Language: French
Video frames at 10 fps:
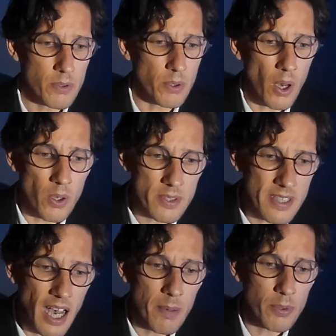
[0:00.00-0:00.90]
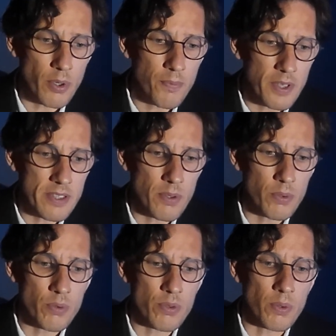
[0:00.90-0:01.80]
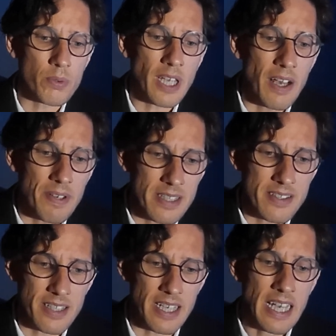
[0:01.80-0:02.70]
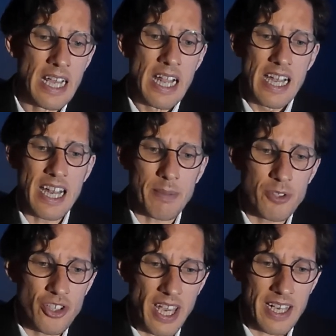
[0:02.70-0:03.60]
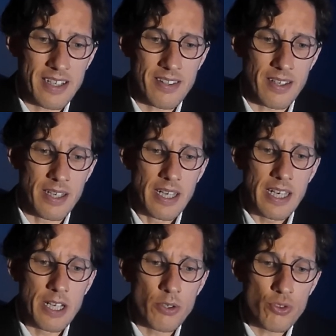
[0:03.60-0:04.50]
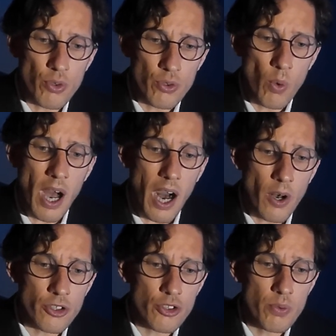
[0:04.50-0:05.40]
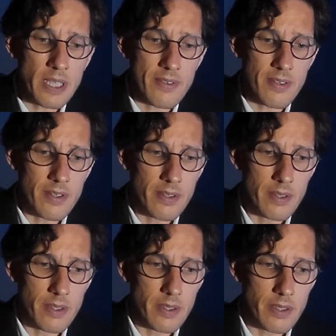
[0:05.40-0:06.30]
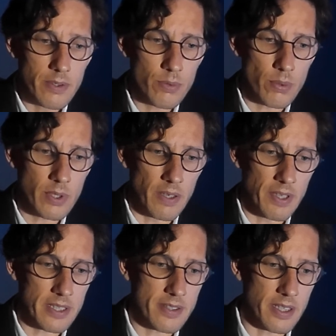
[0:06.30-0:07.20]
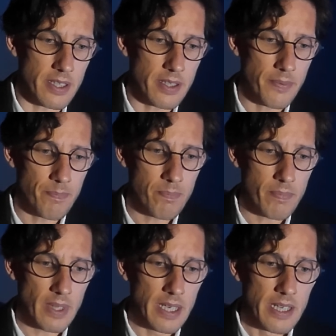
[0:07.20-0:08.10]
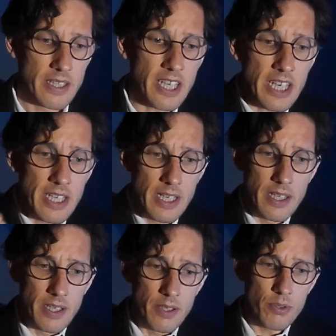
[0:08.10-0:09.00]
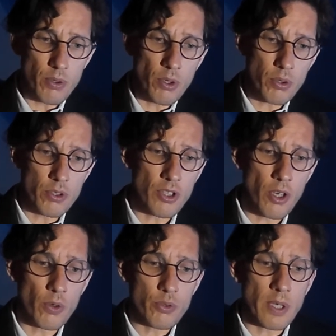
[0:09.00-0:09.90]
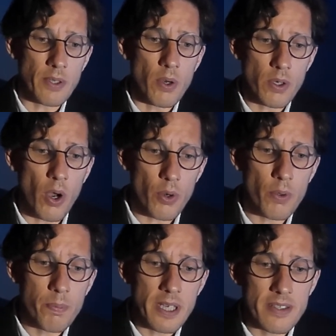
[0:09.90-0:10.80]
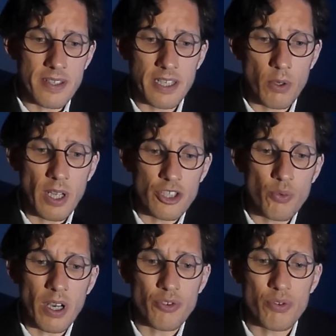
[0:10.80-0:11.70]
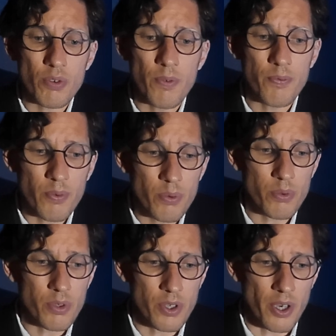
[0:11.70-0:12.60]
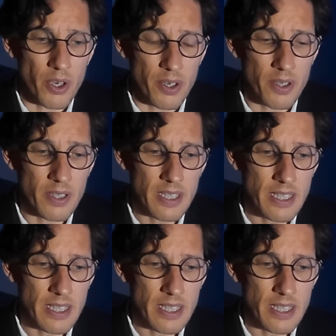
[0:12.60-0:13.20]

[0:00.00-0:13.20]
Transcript: De grands sabres de frissons nous ont traversés, l'abject et le sournois ensuite nous ont traversés. Qui, sur notre sol, reçoit encore le baiser de la joie jusqu'au fond du cœur